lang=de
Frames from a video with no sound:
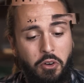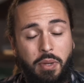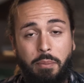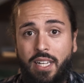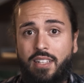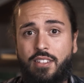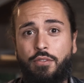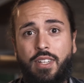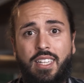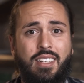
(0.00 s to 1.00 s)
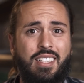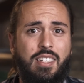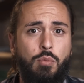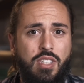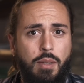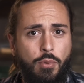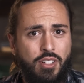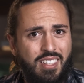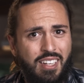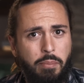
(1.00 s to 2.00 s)
Und bei Pilzen finde ich, dass die Musik
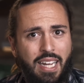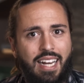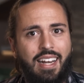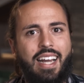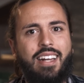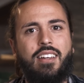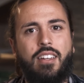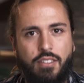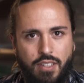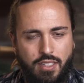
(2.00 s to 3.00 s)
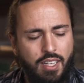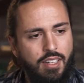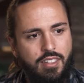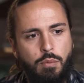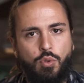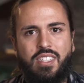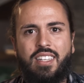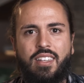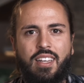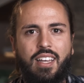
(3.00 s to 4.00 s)
plötzlich begleitend wird. Die
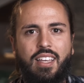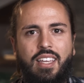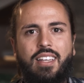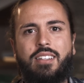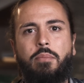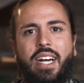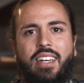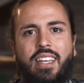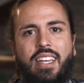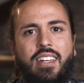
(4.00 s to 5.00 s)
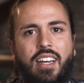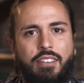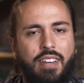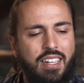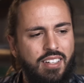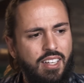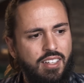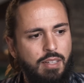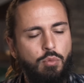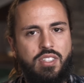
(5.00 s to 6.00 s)
Musik kreiert meine innere Welt.
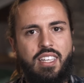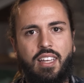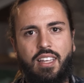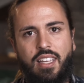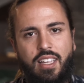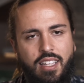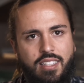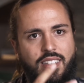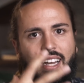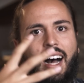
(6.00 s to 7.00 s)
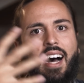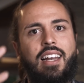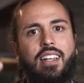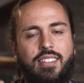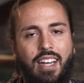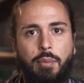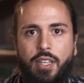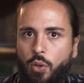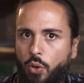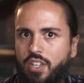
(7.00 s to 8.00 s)
Die Musik ist alles, aber
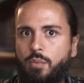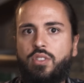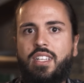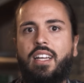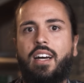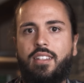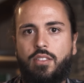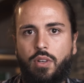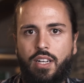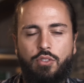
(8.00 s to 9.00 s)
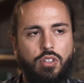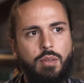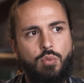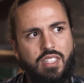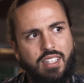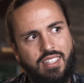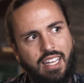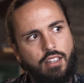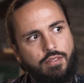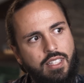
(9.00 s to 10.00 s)
ich höre die Musik gar nicht so genau, sondern die Musik ist
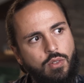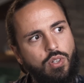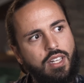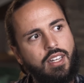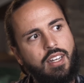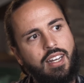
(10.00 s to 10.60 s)
eher wie so eine